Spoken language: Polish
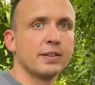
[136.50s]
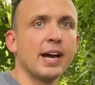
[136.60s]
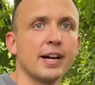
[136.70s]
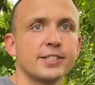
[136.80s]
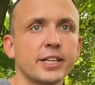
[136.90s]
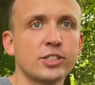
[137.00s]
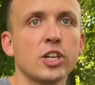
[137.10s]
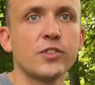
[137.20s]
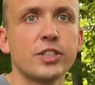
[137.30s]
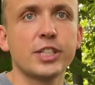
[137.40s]
Tak, że chcesz,
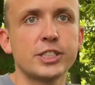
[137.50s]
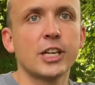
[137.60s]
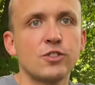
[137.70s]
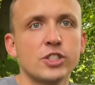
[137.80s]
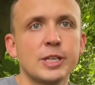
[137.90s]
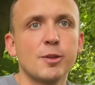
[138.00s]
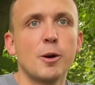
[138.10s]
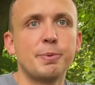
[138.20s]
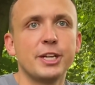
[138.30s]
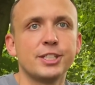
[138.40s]
chcesz wziąć ze mną
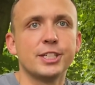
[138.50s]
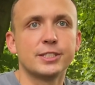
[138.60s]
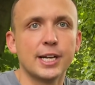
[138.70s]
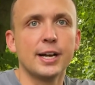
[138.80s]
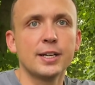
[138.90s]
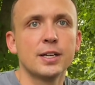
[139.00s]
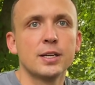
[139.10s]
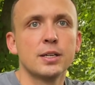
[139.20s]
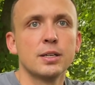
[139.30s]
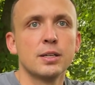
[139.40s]
prysznic, tak?
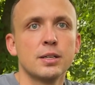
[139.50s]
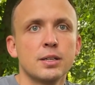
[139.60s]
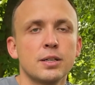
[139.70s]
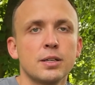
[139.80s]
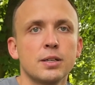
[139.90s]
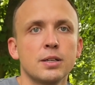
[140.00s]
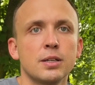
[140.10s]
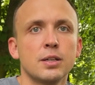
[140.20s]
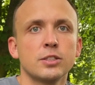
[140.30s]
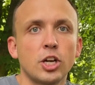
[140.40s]

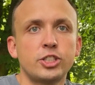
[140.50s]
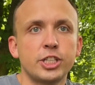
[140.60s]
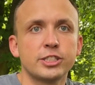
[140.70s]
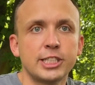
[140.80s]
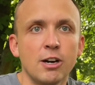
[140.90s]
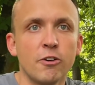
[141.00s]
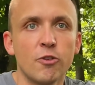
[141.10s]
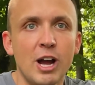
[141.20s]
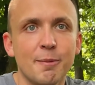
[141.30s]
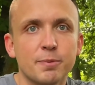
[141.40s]
Co ci się stało w
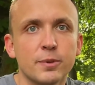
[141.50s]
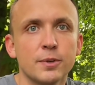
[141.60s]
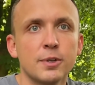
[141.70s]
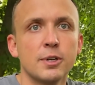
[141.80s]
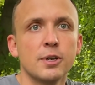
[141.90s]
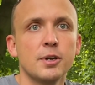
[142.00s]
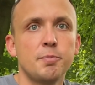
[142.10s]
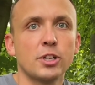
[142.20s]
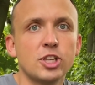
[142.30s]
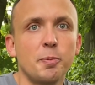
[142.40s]
łeb?
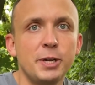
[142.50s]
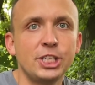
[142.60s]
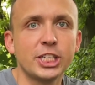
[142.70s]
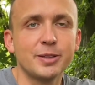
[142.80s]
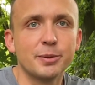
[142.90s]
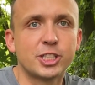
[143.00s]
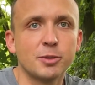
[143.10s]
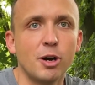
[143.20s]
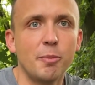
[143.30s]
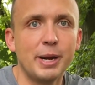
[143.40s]
Po co prysznic mam z tobą
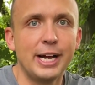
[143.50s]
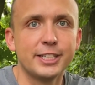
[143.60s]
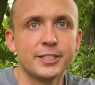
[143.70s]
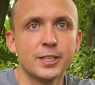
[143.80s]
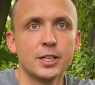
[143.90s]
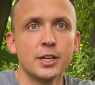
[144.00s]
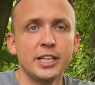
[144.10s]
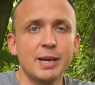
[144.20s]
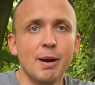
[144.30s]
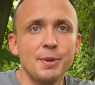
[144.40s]
obrać?
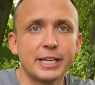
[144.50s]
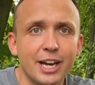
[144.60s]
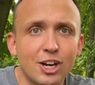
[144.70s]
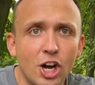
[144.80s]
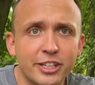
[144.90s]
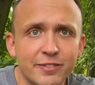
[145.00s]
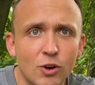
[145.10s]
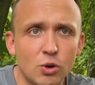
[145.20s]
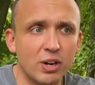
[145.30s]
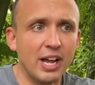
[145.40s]
Nie mam takiej ochoty w
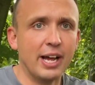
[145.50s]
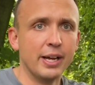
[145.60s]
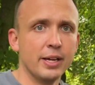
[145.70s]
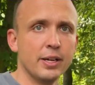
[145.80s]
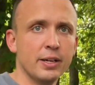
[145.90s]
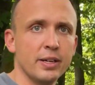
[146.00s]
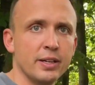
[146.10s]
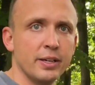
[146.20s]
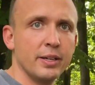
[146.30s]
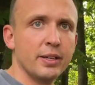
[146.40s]
ogóle!
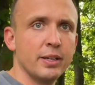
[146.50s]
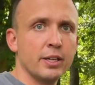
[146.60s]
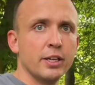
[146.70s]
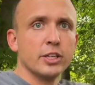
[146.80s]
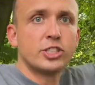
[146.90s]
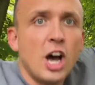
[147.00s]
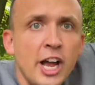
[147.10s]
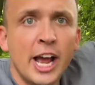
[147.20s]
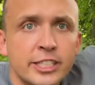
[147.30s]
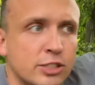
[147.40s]
Co
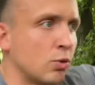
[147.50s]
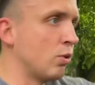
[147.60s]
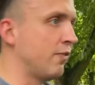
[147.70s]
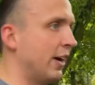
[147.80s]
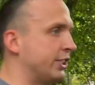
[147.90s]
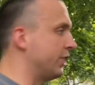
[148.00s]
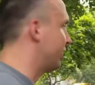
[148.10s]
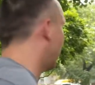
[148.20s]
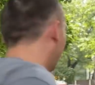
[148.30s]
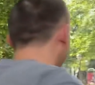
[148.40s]
jest kurwa dzisiaj?